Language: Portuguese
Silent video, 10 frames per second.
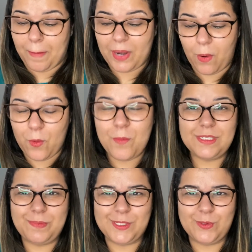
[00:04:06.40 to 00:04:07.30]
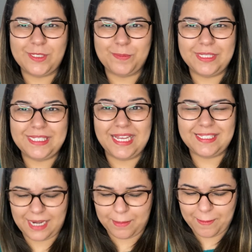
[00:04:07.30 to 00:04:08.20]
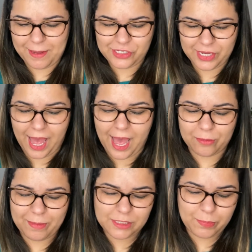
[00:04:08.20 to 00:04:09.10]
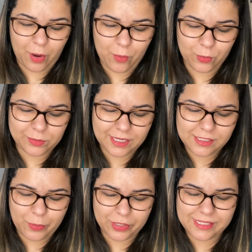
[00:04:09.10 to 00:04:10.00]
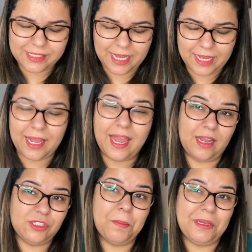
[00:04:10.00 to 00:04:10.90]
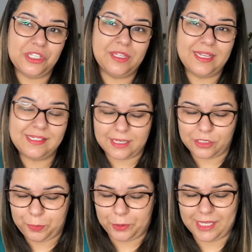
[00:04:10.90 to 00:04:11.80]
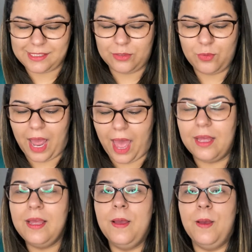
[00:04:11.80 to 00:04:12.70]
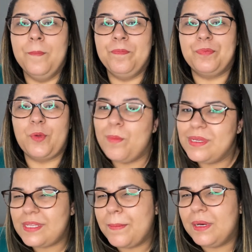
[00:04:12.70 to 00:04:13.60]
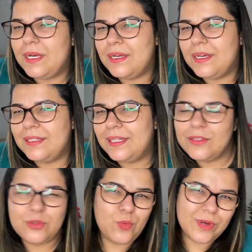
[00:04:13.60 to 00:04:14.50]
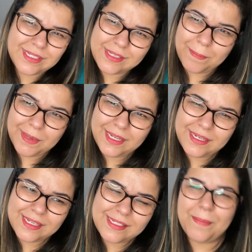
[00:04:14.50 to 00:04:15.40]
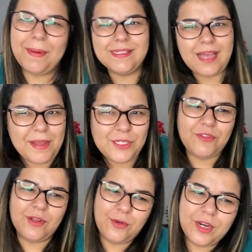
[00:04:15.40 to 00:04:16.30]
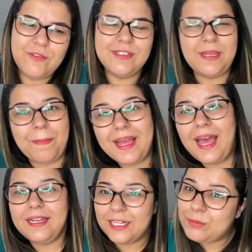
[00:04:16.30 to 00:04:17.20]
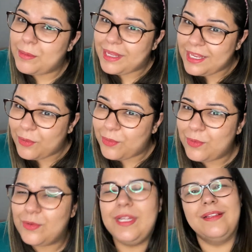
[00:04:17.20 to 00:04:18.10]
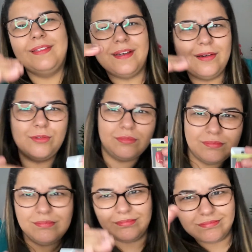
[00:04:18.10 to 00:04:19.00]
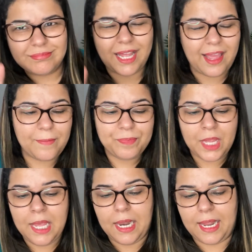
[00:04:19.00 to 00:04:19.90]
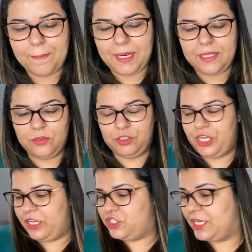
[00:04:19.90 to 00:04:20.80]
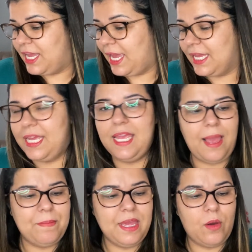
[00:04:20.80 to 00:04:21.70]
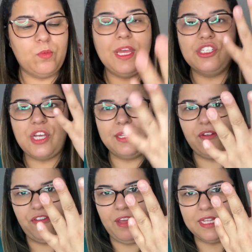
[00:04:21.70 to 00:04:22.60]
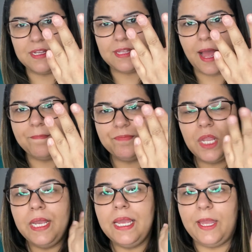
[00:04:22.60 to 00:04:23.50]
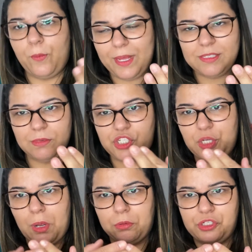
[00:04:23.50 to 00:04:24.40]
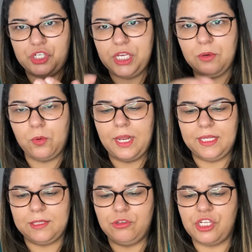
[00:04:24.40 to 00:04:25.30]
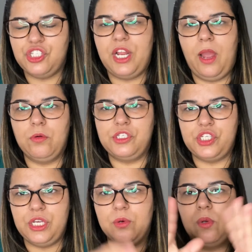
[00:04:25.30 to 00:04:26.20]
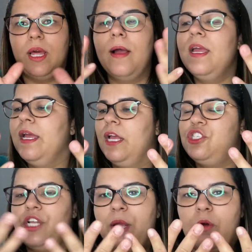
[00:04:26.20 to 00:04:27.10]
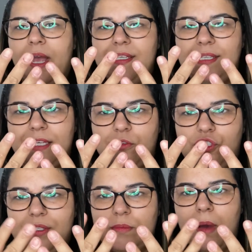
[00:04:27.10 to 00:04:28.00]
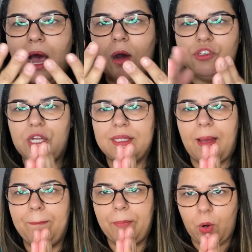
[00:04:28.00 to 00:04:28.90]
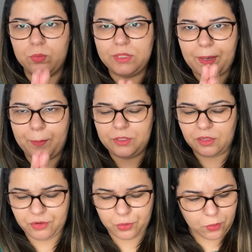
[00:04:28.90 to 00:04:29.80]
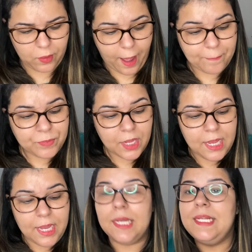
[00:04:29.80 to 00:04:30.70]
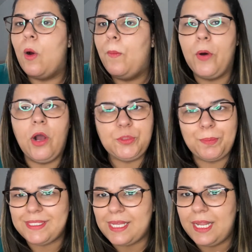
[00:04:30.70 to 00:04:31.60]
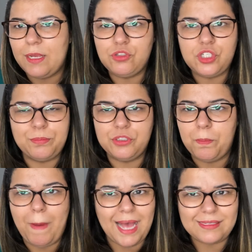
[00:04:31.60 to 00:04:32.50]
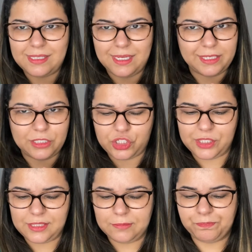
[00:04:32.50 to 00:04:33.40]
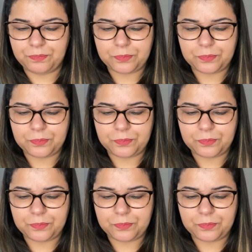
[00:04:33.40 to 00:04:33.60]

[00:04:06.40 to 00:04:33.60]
Para algumas pessoas pode ser extremamente caro, mas para outras pode ser relativamente interessante, porque se durar uma semana, duas semanas, é basicamente o valor que você pagaria numa manicure. Então, né? Lembrando, gente, que aqui a minha unha já tá feita, tá? Eu mesma tiro a cutícula, então já tirei a cutícula, tirei qualquer excesso de esmalte, ela tá pronta para poder vir colar. Não pode passar nenhum tipo de base antes,